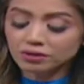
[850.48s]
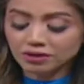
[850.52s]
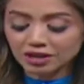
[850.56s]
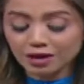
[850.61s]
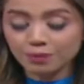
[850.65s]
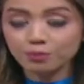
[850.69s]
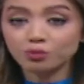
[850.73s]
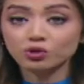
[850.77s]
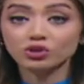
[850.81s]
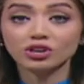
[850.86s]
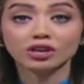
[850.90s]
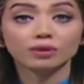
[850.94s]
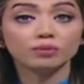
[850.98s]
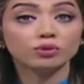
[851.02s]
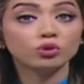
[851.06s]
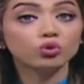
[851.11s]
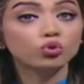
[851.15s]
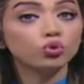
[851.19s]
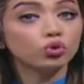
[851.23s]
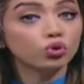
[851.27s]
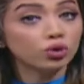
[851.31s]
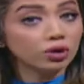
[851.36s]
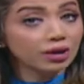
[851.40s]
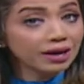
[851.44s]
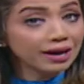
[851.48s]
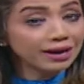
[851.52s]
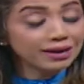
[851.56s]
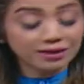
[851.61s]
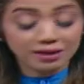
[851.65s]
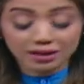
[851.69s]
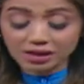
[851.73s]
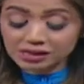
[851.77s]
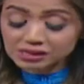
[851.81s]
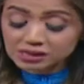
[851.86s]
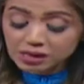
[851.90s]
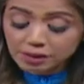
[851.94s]
تحبوا تعملوه خالد
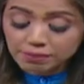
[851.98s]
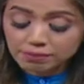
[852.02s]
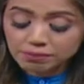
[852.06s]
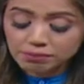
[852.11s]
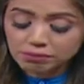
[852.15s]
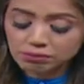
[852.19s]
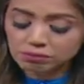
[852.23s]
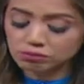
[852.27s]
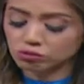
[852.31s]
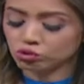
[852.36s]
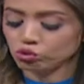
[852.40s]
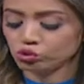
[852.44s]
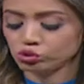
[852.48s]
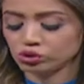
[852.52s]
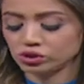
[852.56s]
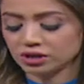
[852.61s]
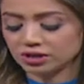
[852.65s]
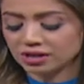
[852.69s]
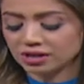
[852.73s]
دسم نص